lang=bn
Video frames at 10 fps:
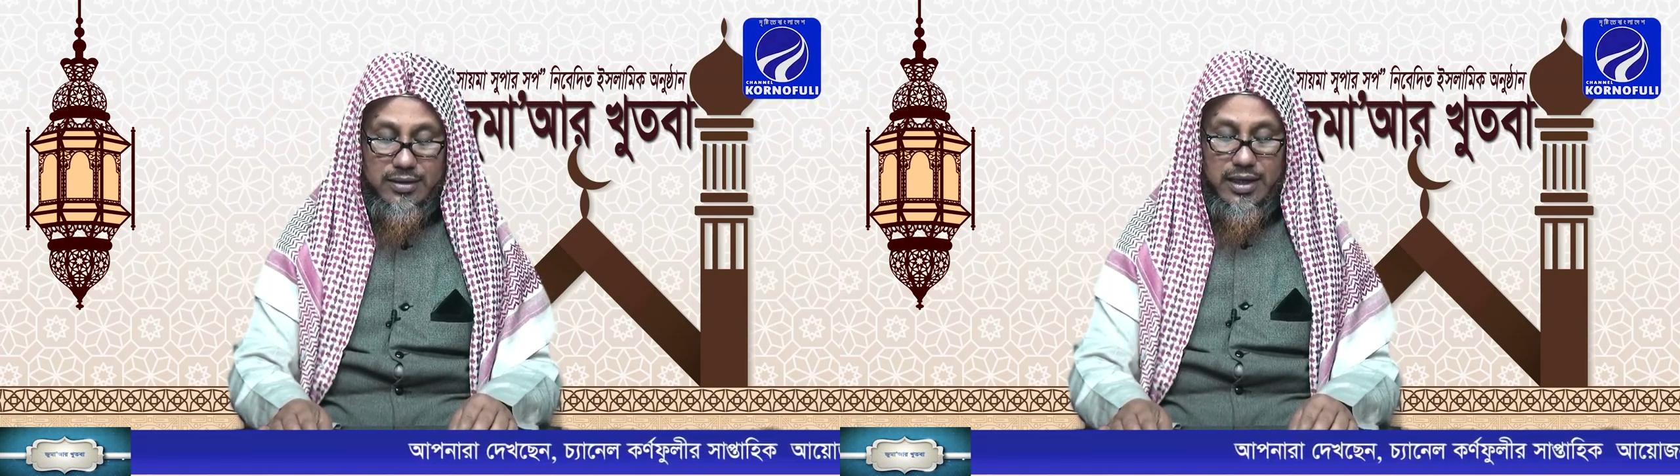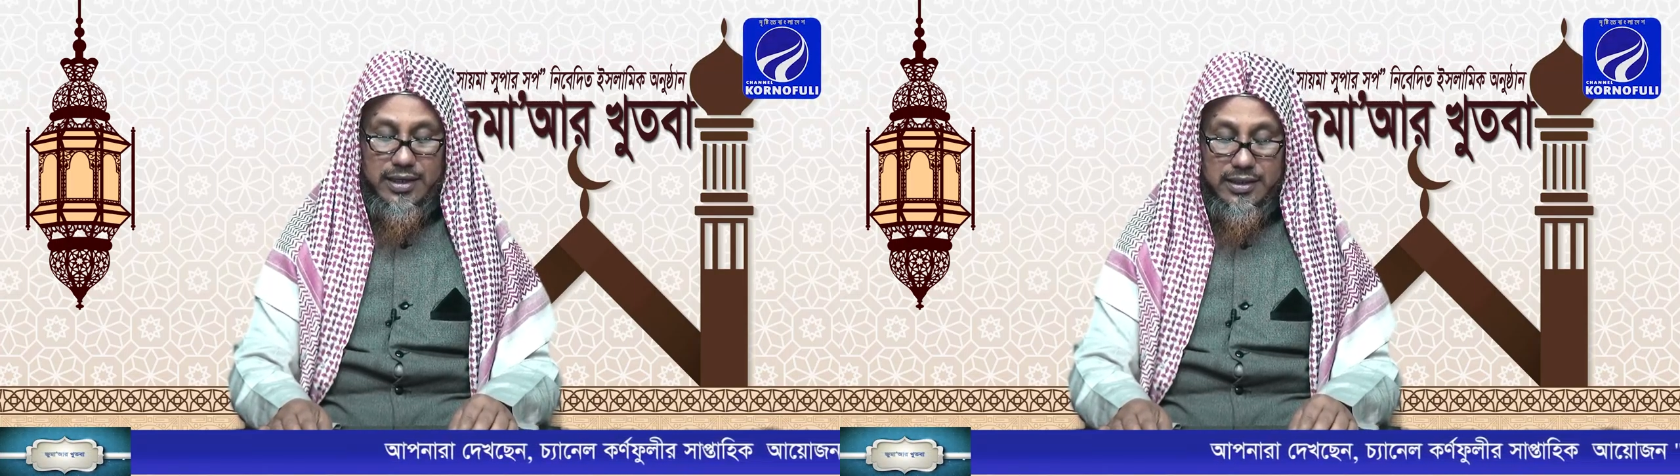
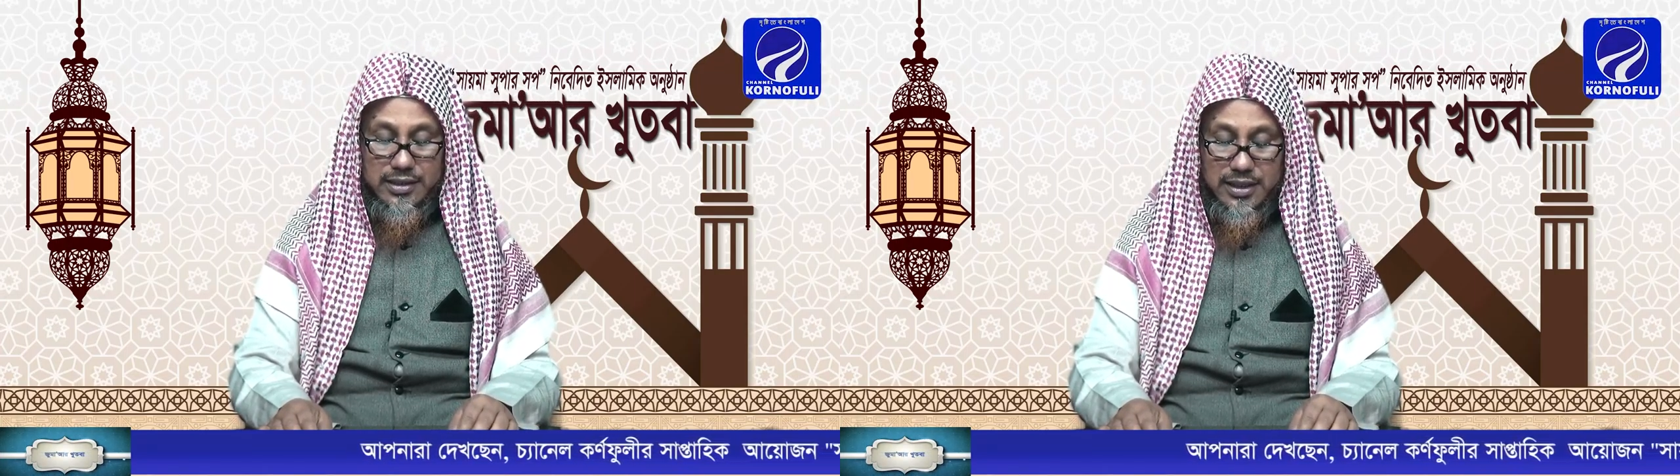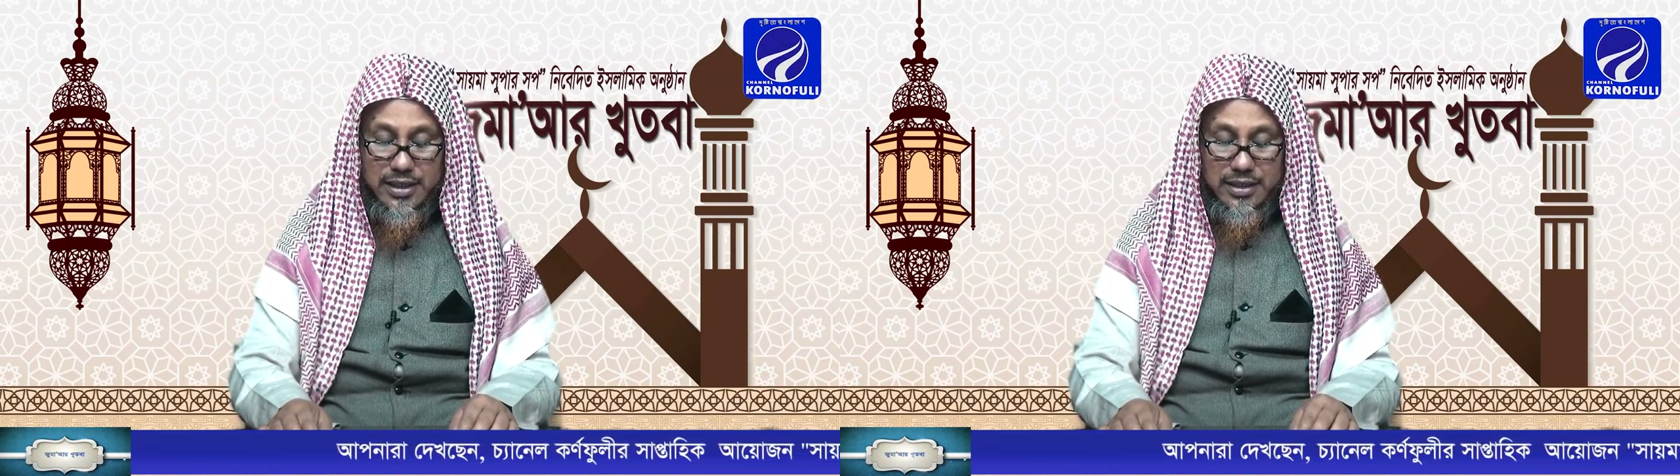তার
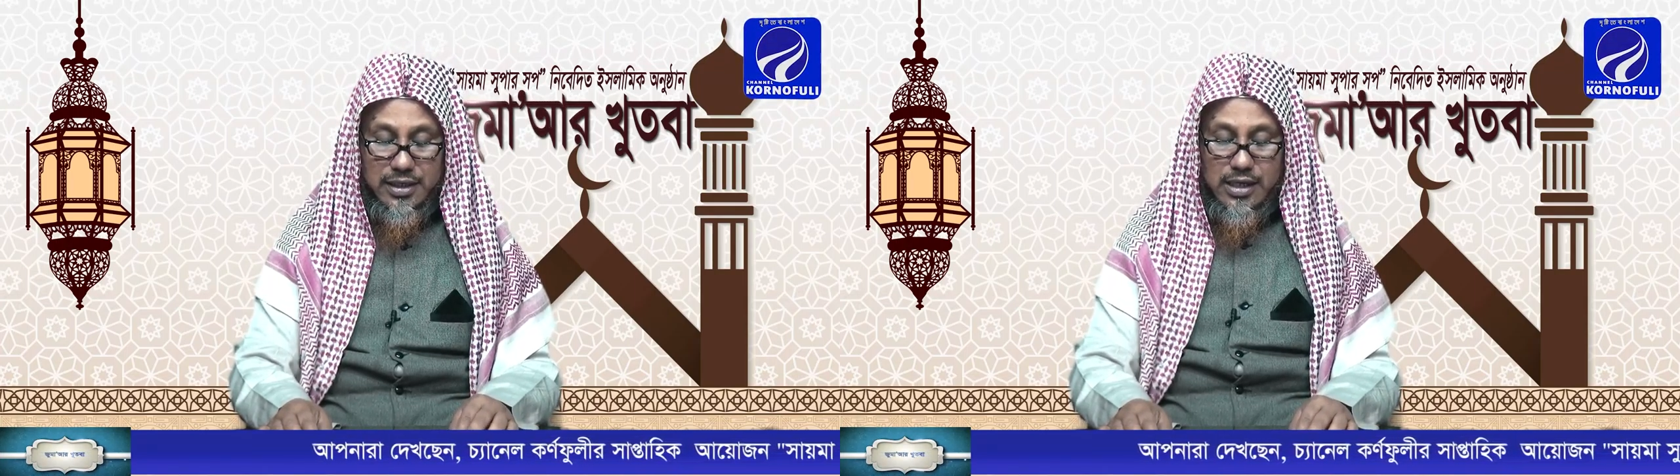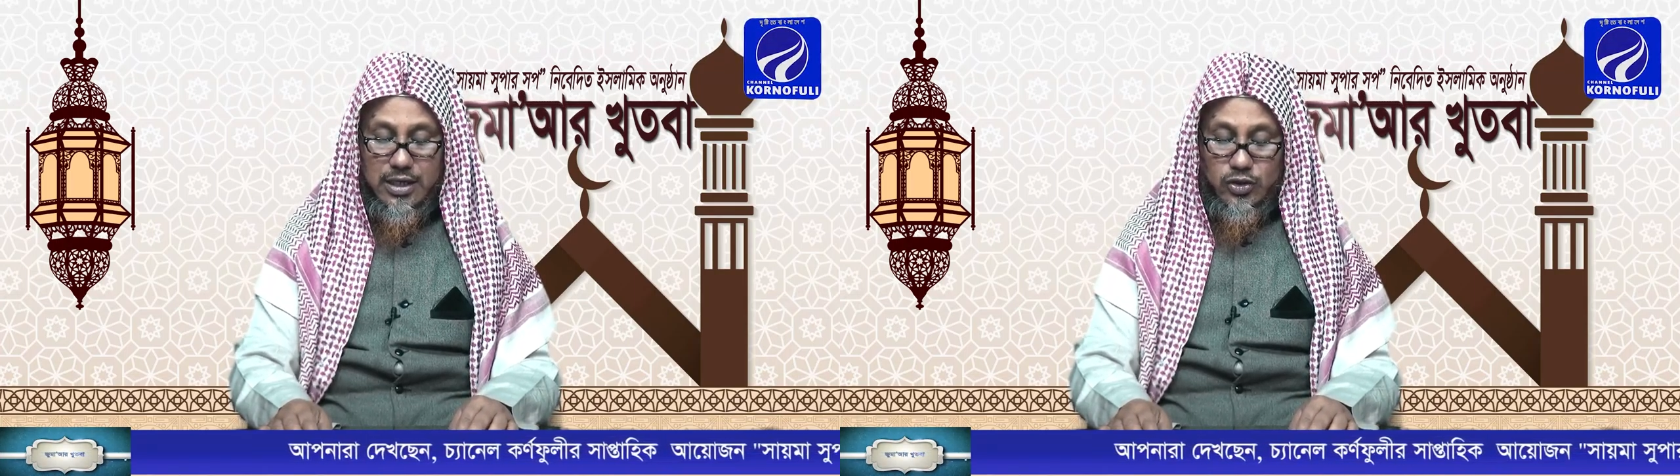ইঙ্গিতেই
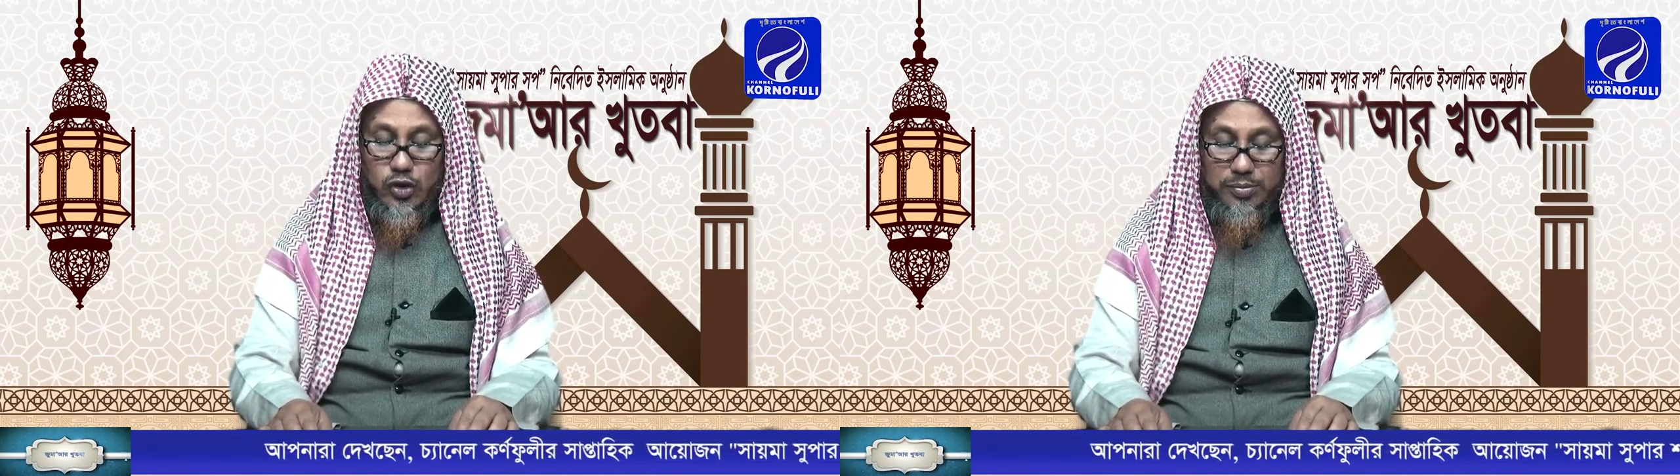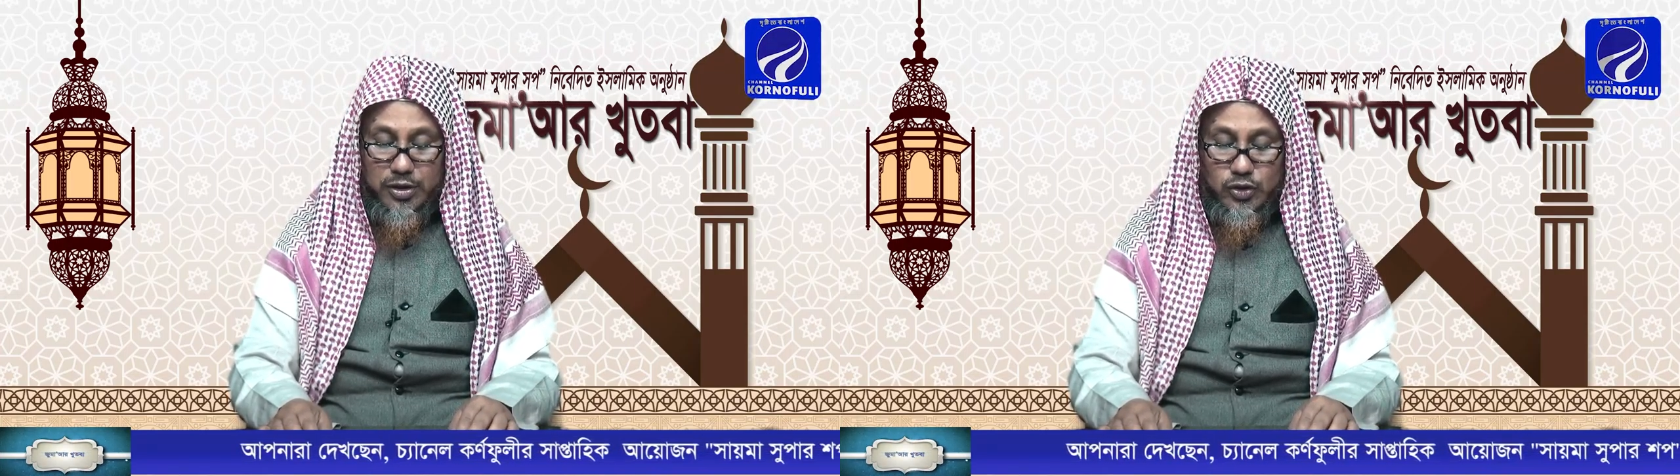
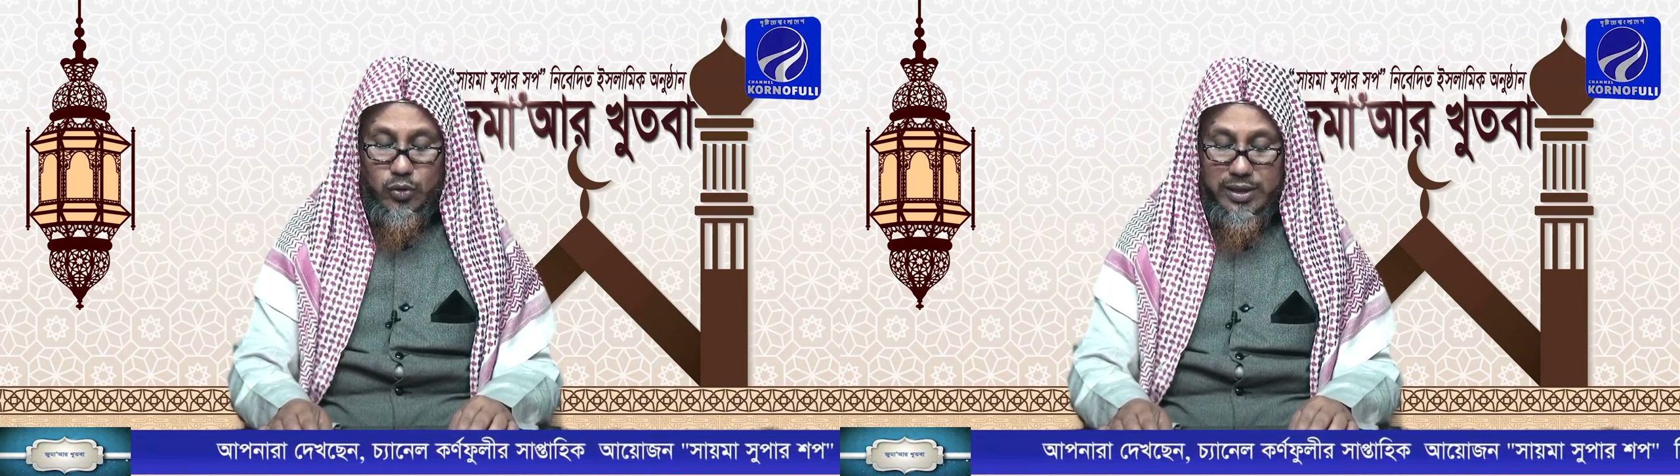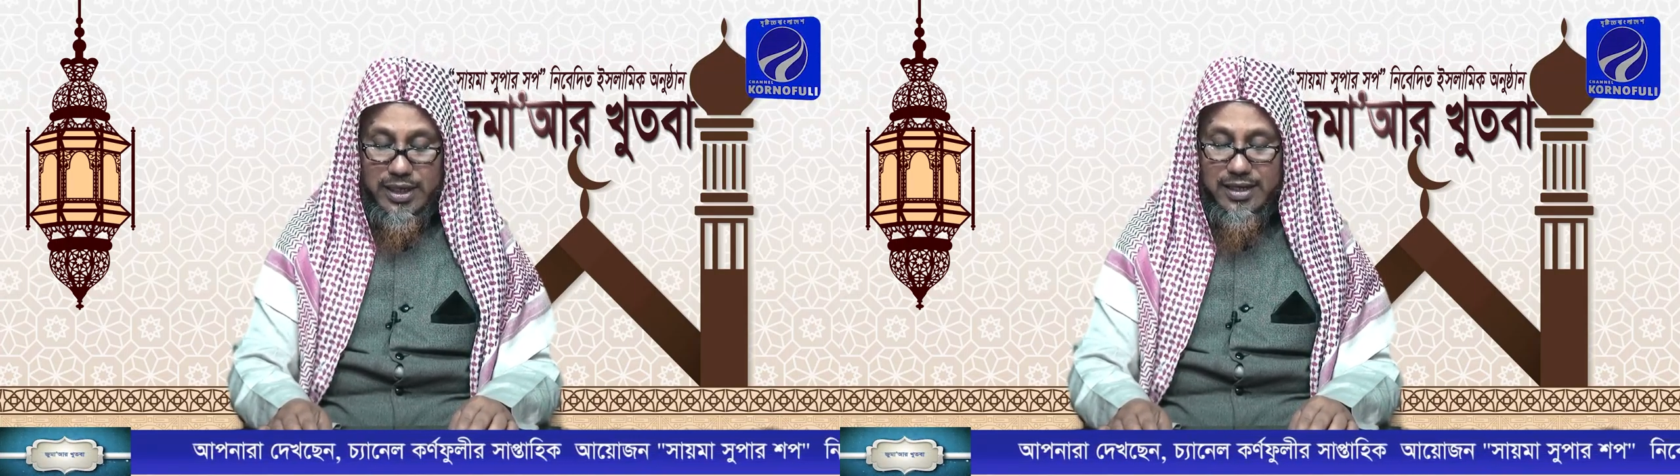সব কিছু
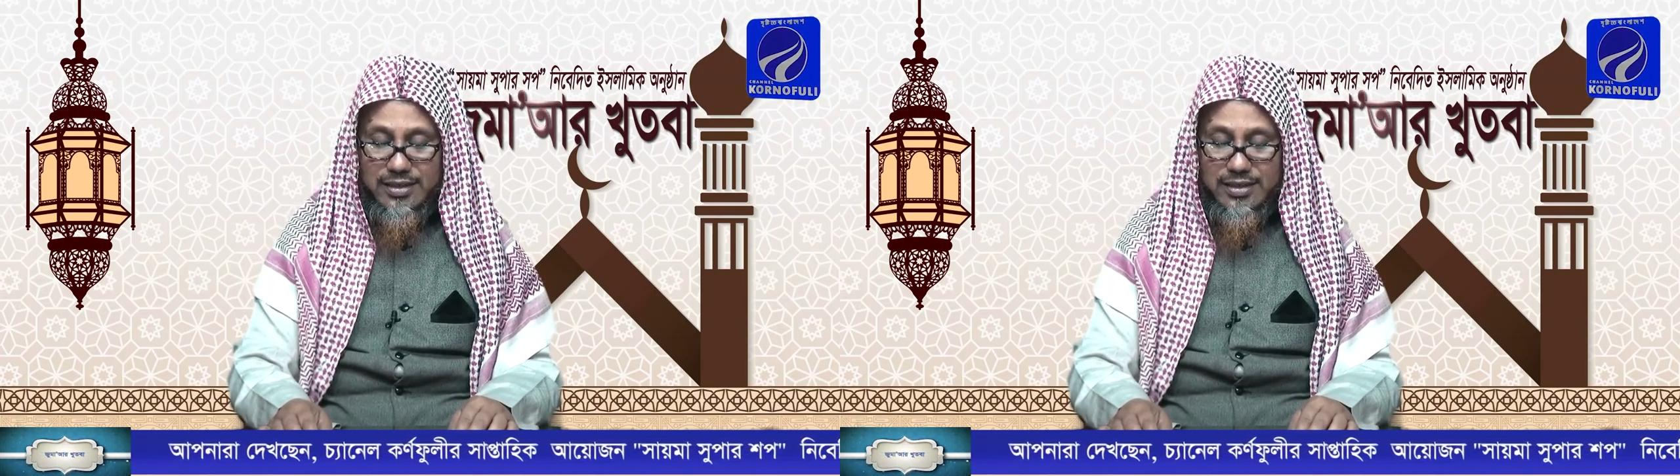হয়ে